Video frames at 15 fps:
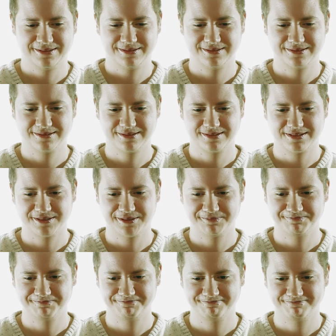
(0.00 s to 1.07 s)
Und ähm,
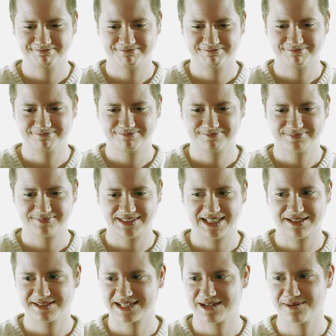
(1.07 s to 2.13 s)
ja,
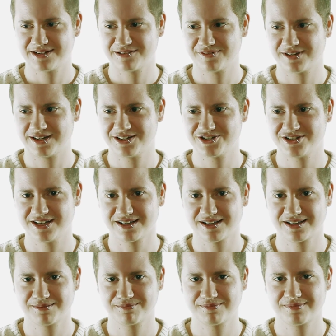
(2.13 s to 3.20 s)
was kann man da für Ratschläge
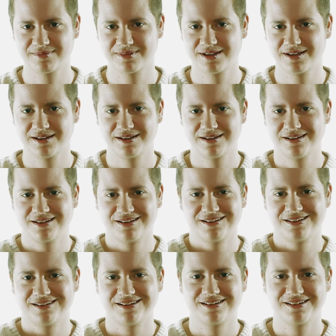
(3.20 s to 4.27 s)
geben?
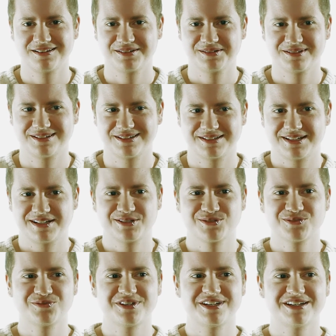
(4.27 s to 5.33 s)
Seid
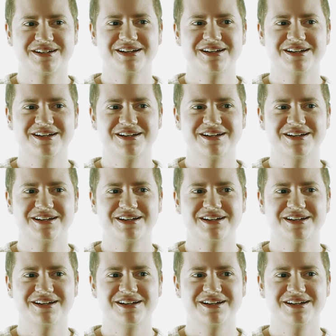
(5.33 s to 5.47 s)
so wie ihr,